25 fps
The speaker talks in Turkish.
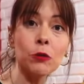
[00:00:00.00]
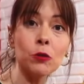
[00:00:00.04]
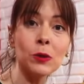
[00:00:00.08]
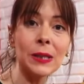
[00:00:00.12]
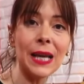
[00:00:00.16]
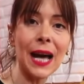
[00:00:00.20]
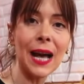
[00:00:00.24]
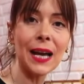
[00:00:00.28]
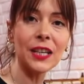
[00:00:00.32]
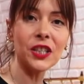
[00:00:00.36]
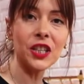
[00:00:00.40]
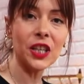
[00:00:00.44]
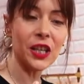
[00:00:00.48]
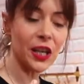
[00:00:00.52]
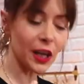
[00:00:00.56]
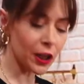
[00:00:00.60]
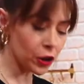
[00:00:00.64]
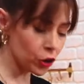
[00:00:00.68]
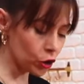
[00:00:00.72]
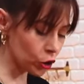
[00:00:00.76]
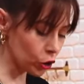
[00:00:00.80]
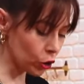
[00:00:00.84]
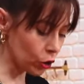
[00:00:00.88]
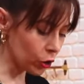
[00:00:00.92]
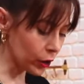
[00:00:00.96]
güzelce
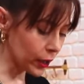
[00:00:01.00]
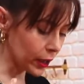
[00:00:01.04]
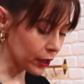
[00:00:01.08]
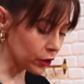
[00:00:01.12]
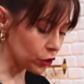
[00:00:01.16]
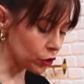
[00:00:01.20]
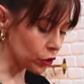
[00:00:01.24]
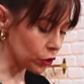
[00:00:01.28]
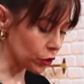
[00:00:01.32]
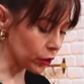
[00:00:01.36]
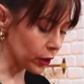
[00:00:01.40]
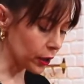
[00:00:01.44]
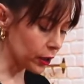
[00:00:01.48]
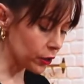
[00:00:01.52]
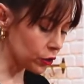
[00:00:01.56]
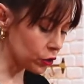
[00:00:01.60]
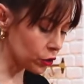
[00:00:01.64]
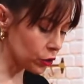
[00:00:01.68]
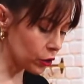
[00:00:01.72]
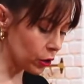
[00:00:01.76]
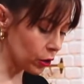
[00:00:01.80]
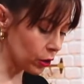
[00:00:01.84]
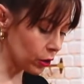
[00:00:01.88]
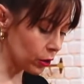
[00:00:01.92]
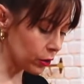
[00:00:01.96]
geçiyor, geçiyor,
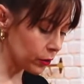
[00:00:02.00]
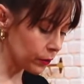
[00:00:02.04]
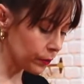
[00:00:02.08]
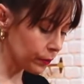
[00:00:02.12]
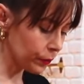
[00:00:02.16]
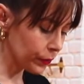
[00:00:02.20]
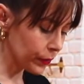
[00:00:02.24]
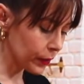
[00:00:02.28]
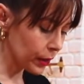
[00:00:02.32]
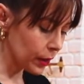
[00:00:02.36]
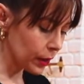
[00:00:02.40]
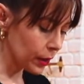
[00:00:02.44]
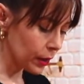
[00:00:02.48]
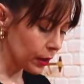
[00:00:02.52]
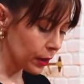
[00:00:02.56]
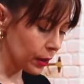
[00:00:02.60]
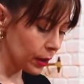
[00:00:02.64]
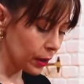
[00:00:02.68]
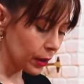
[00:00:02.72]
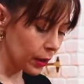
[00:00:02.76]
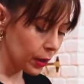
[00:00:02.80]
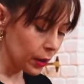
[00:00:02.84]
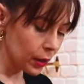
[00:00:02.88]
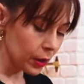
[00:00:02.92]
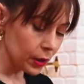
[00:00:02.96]
geçiyor.
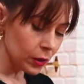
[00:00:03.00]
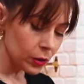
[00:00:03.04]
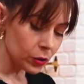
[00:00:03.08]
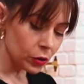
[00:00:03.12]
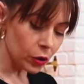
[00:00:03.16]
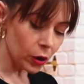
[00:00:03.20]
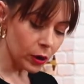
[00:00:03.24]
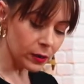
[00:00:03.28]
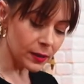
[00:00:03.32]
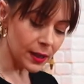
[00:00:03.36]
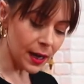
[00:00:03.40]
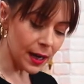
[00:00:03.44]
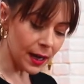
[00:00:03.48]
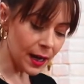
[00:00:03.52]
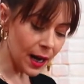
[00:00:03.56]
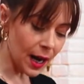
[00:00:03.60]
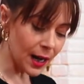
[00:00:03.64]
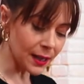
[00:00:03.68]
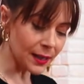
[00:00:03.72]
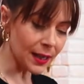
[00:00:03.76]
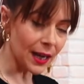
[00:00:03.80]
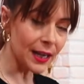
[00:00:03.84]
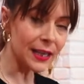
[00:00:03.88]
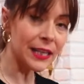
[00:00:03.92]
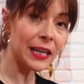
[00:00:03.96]
Sonra
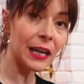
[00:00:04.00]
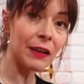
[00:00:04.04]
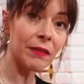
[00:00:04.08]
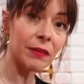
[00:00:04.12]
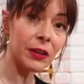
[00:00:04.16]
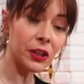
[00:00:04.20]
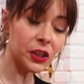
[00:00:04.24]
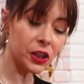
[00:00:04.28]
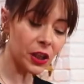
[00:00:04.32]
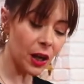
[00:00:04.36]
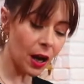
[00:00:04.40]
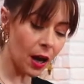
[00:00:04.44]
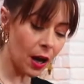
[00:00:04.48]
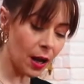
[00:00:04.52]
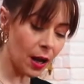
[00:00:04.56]
tekrardan yavaşa